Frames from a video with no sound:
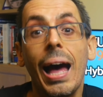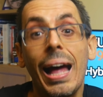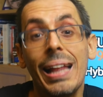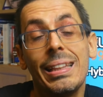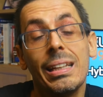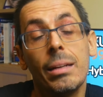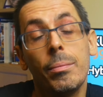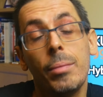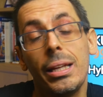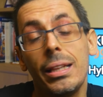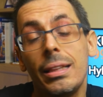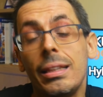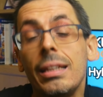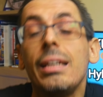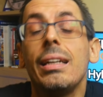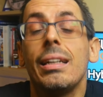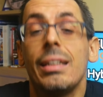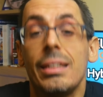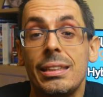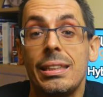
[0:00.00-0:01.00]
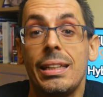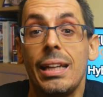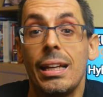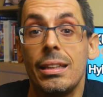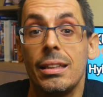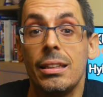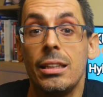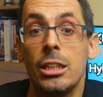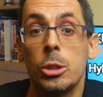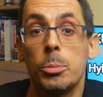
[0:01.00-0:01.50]
Altrimenti
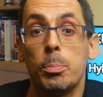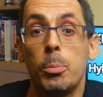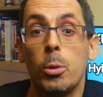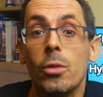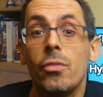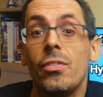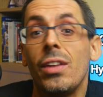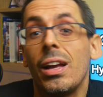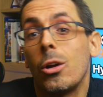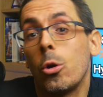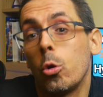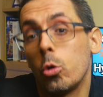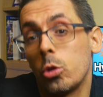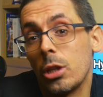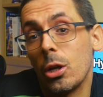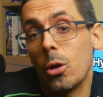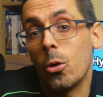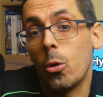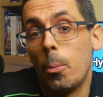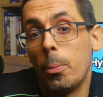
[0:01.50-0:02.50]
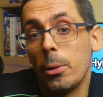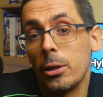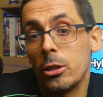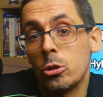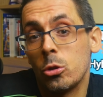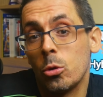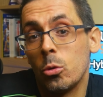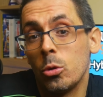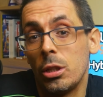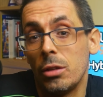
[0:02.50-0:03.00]
rischiate di esporvi al contragolpe
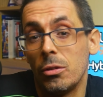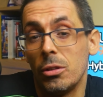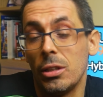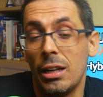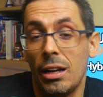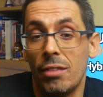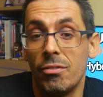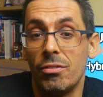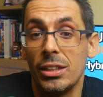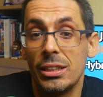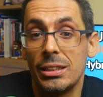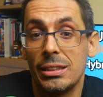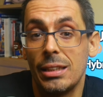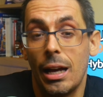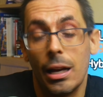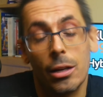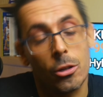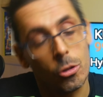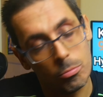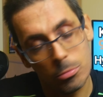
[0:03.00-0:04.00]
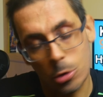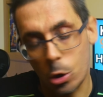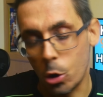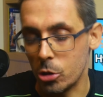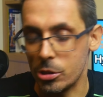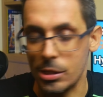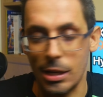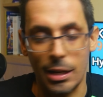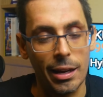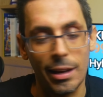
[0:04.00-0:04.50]
risolutivo dell'avversario,
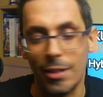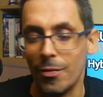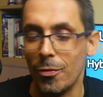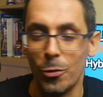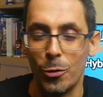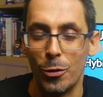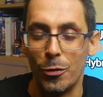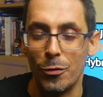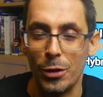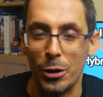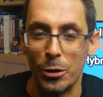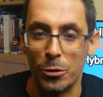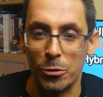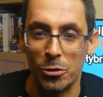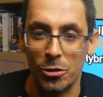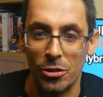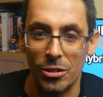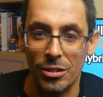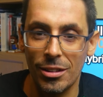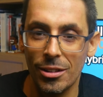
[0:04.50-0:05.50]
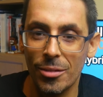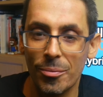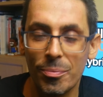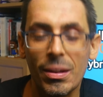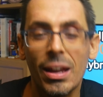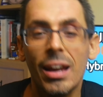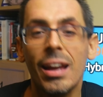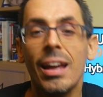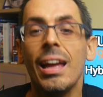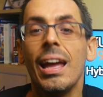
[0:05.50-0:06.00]
cosa che non vi consiglio.
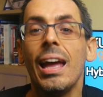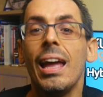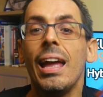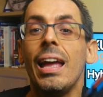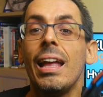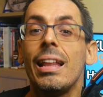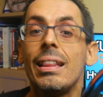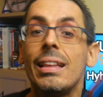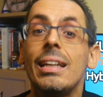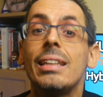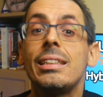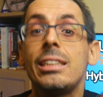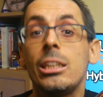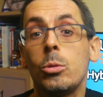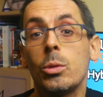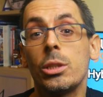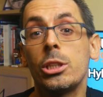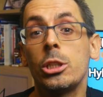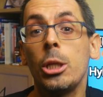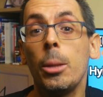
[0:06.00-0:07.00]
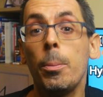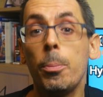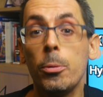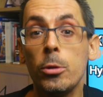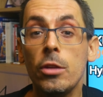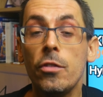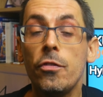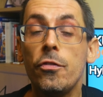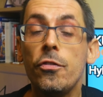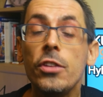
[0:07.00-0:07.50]
Nelle situazioni più
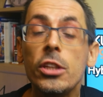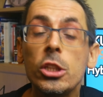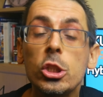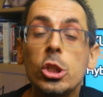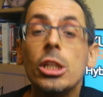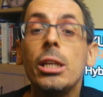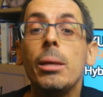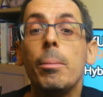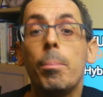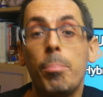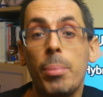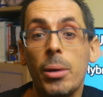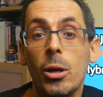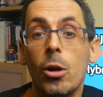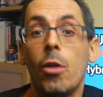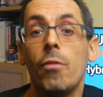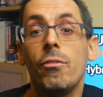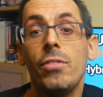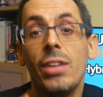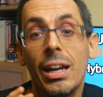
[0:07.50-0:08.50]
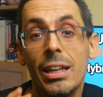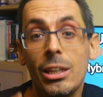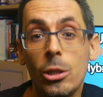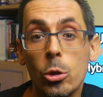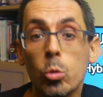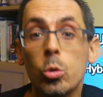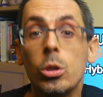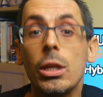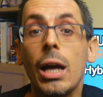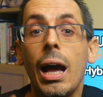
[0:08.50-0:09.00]
difficili però vi
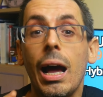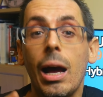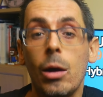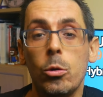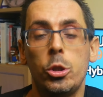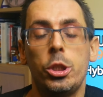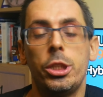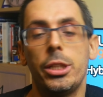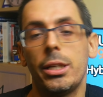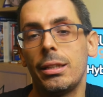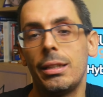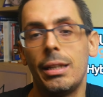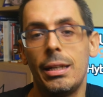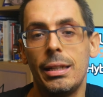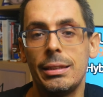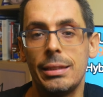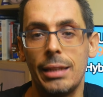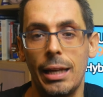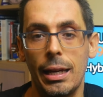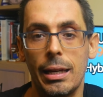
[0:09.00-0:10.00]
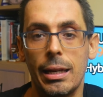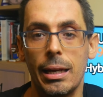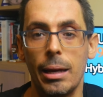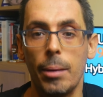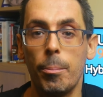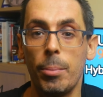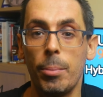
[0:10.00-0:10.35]
aiuta a uscire dalle secche,